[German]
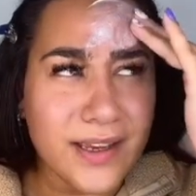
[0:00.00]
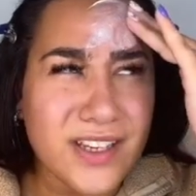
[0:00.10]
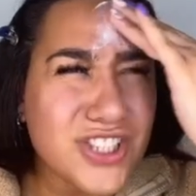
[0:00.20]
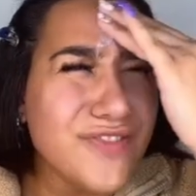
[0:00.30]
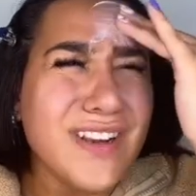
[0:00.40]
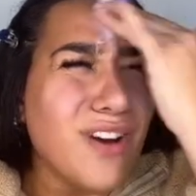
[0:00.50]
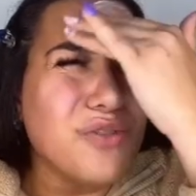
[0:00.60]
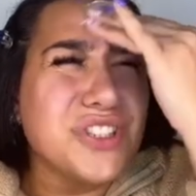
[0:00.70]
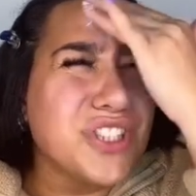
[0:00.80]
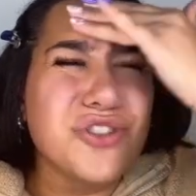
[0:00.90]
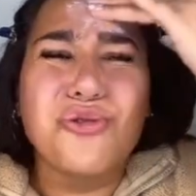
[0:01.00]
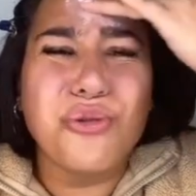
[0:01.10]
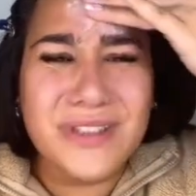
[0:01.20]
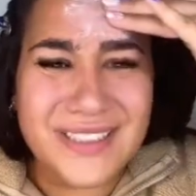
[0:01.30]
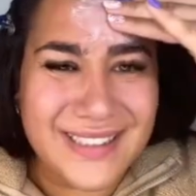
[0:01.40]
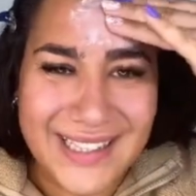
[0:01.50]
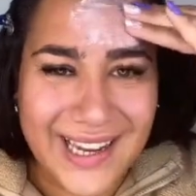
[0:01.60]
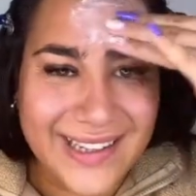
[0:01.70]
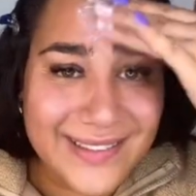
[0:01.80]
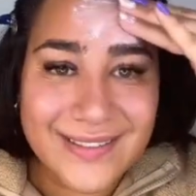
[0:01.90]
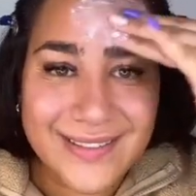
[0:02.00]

Ich will auch nicht geduldig sein.